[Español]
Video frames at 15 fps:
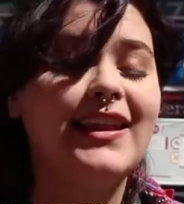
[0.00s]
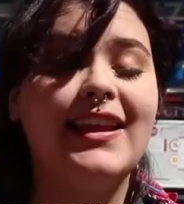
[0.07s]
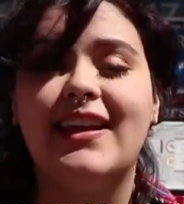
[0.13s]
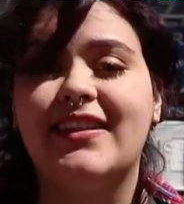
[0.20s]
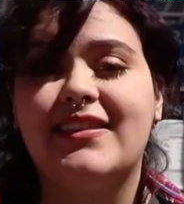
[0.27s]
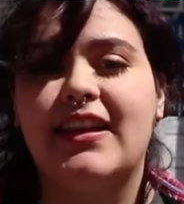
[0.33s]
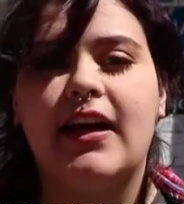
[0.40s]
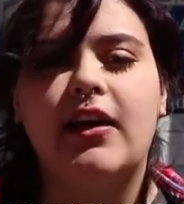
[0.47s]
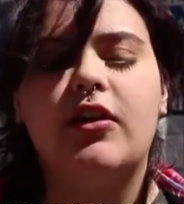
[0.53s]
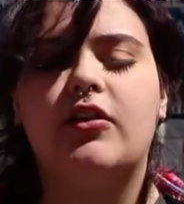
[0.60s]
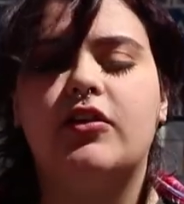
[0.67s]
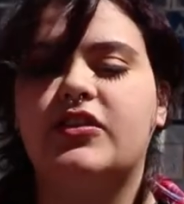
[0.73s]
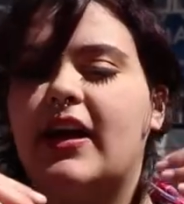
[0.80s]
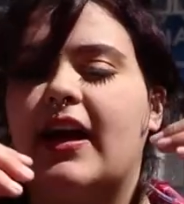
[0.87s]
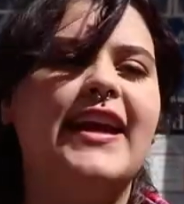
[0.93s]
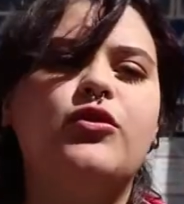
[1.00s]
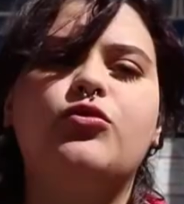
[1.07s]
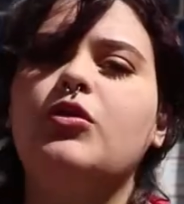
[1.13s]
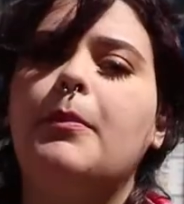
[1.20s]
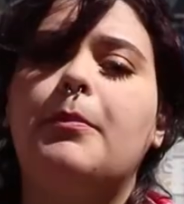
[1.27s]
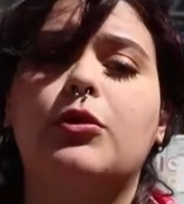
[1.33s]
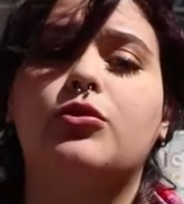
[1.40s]
es del Estado, o sea, es
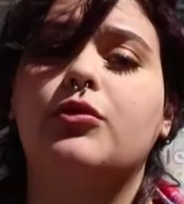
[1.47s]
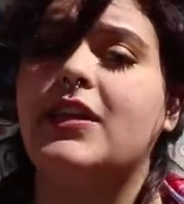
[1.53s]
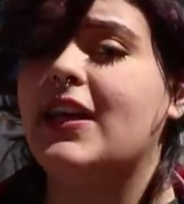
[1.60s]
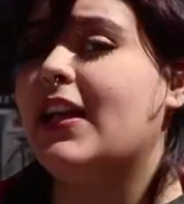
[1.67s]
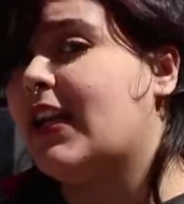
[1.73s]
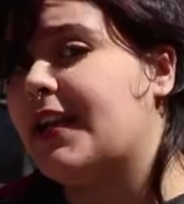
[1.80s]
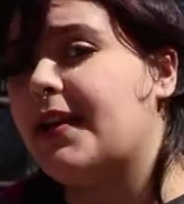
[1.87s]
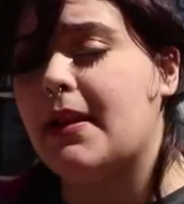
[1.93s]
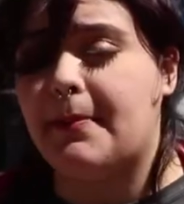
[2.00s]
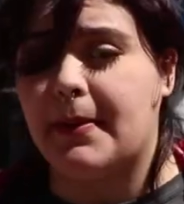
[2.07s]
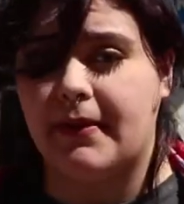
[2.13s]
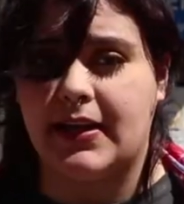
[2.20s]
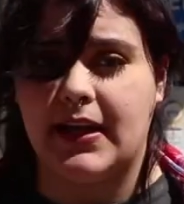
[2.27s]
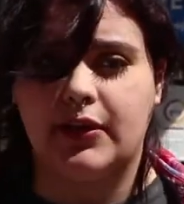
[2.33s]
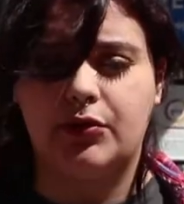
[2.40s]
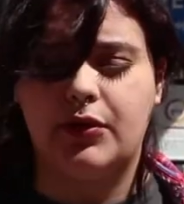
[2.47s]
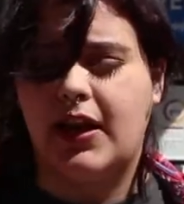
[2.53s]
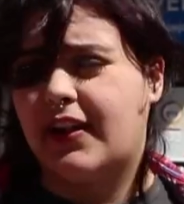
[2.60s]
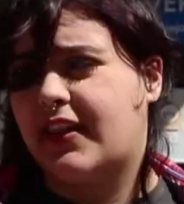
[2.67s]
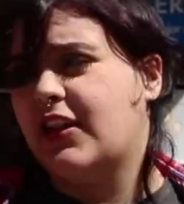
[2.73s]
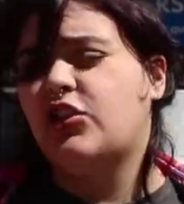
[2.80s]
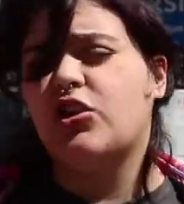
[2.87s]
una oportunidad increíble para venir a
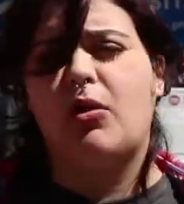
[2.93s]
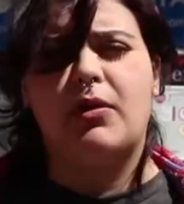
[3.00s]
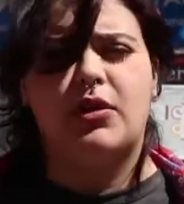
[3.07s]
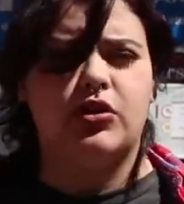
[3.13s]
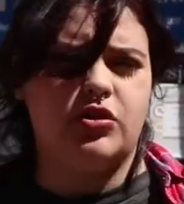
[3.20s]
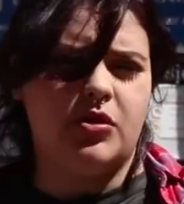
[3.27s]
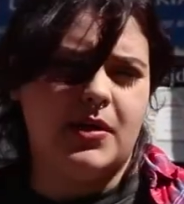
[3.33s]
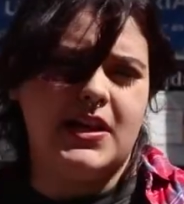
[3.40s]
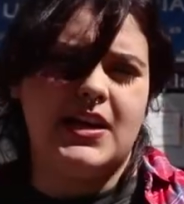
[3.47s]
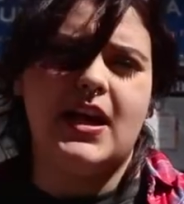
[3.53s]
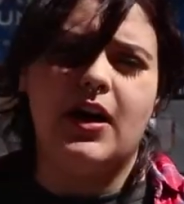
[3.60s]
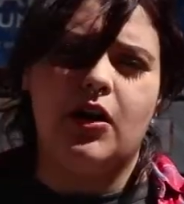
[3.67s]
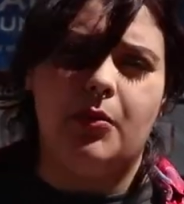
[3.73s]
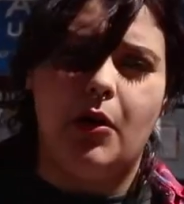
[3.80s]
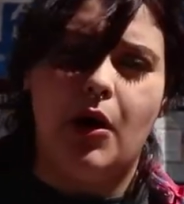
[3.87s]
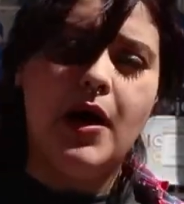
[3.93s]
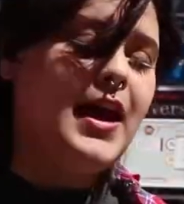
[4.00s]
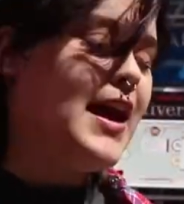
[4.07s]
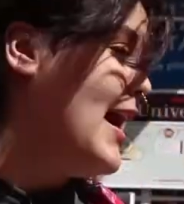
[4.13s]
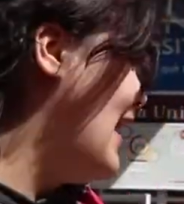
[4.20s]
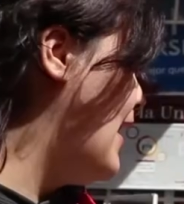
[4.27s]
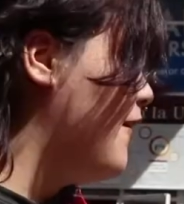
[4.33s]
estudiar. De hecho, cuando yo venía como
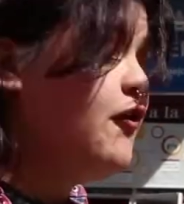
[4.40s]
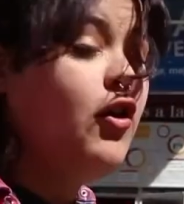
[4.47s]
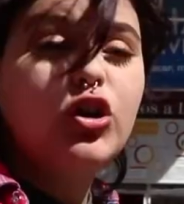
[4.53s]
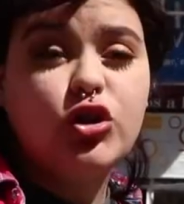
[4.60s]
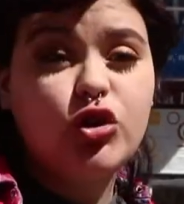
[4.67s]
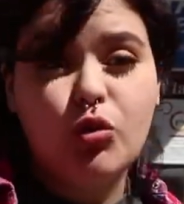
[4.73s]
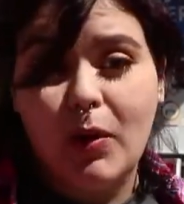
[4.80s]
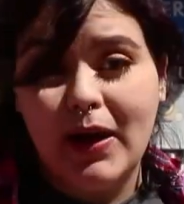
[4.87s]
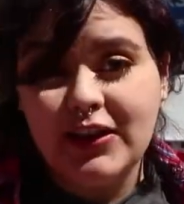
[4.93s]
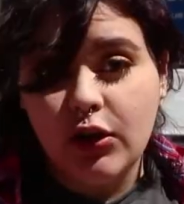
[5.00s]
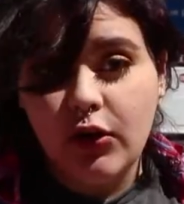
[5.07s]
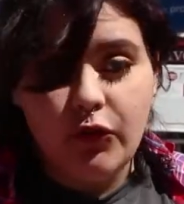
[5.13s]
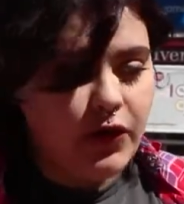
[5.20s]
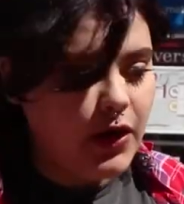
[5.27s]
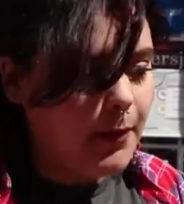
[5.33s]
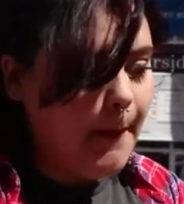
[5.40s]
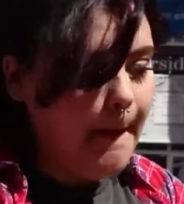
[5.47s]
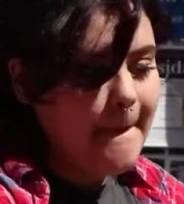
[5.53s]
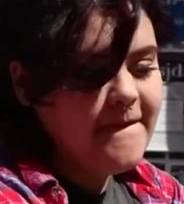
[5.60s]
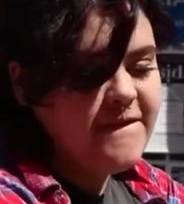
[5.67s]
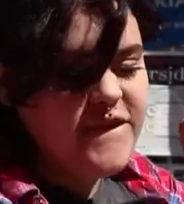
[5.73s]
en el Box 4, fui como